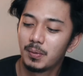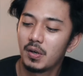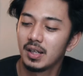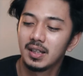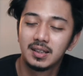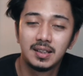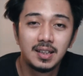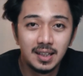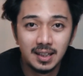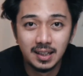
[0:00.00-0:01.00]
boy,
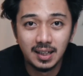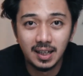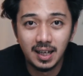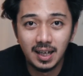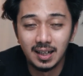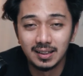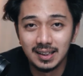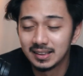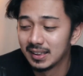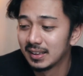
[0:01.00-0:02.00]
ang
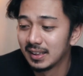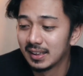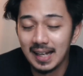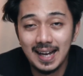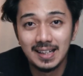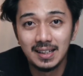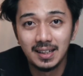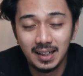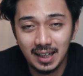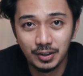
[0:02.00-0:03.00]
lens natin ay
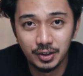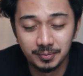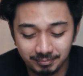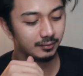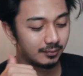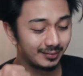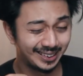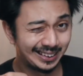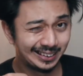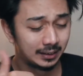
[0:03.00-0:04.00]
Canon.
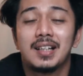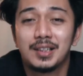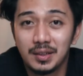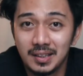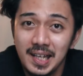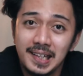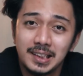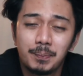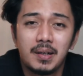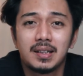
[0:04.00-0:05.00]
So, the
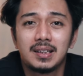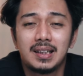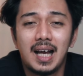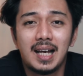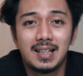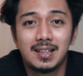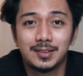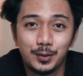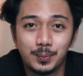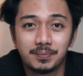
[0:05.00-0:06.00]
next part ay
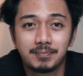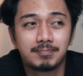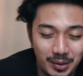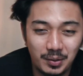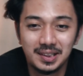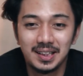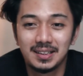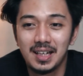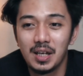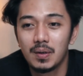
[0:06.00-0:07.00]
ang zoom. So, meron
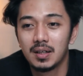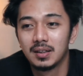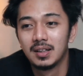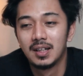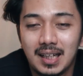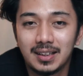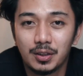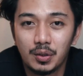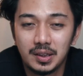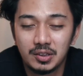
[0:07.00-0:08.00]
kasing dalawang
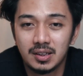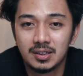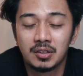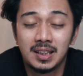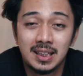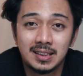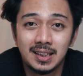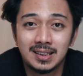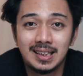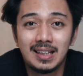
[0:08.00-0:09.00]
categories ulit yung
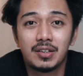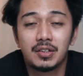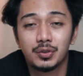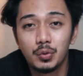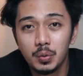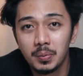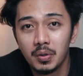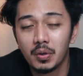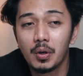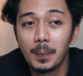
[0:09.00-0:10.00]
lenses, either
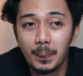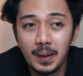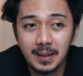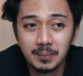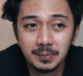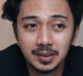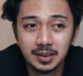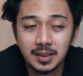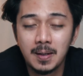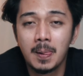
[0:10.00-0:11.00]
zoom or
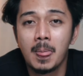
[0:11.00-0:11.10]
primes.